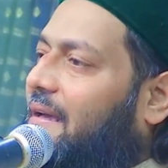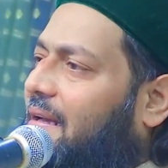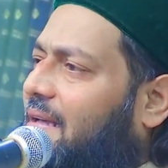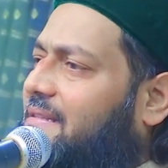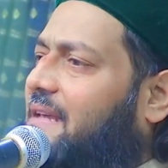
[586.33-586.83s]

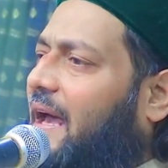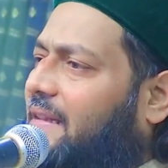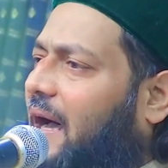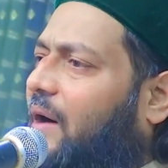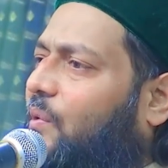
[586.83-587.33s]
ইংরেজ
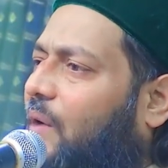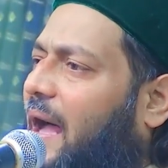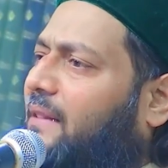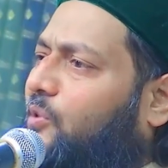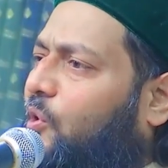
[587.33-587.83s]
খেদাও
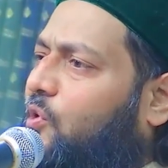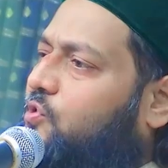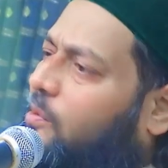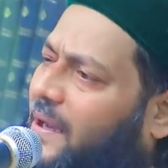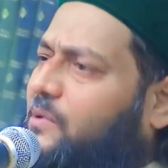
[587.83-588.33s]
আন্দোলন
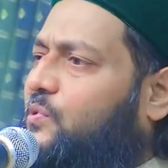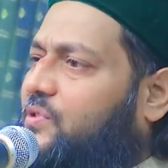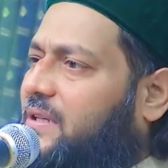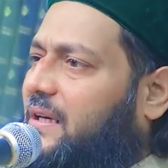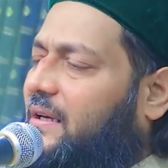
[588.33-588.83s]
সবাই
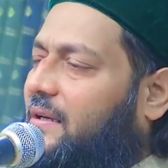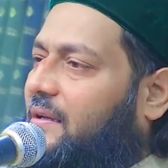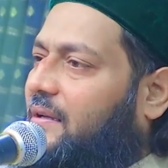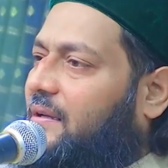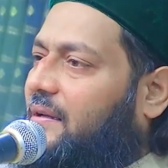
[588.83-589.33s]
করছে
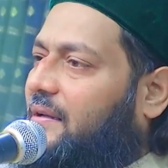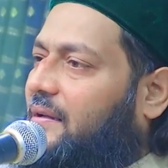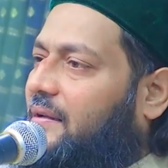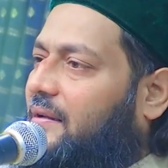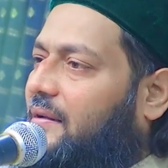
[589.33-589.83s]

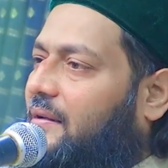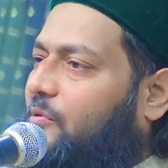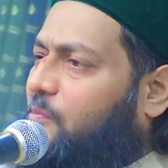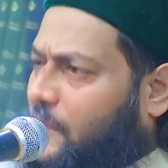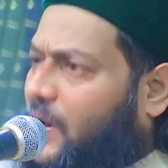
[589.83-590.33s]

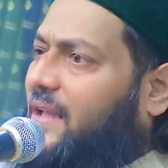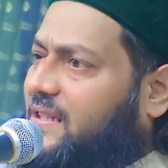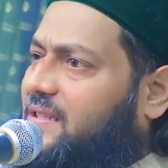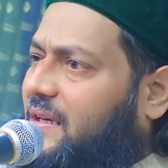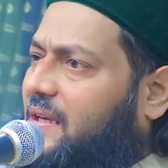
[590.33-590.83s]

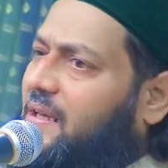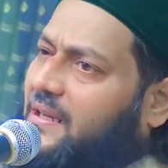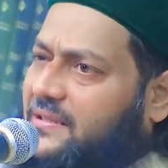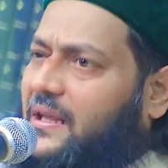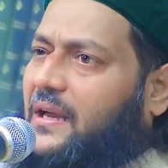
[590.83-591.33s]
উপমহাদেশ থেকে
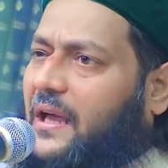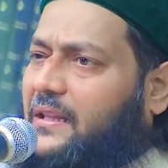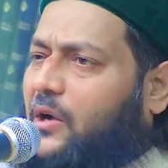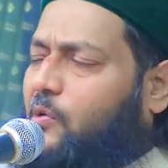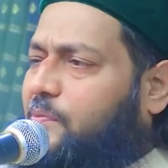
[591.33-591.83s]
ইংরেজদের
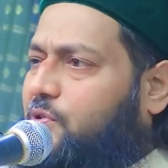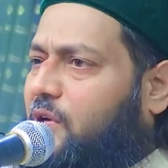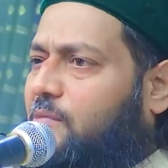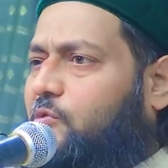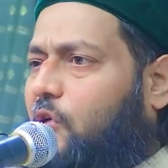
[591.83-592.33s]
খেদানোর
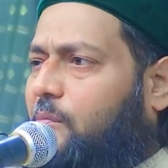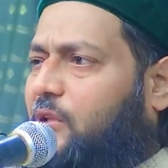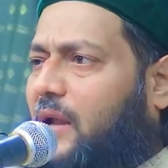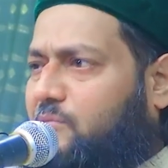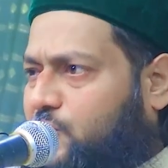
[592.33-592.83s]
পিছনে মূল
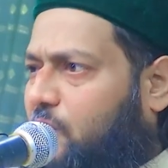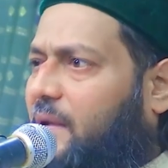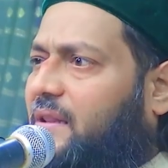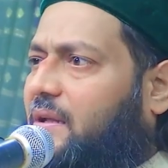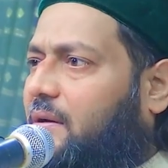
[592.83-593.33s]
অবদান
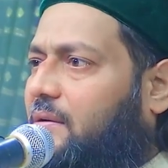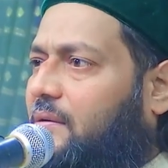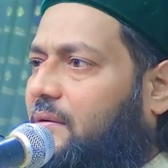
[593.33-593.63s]
মুসলমানদের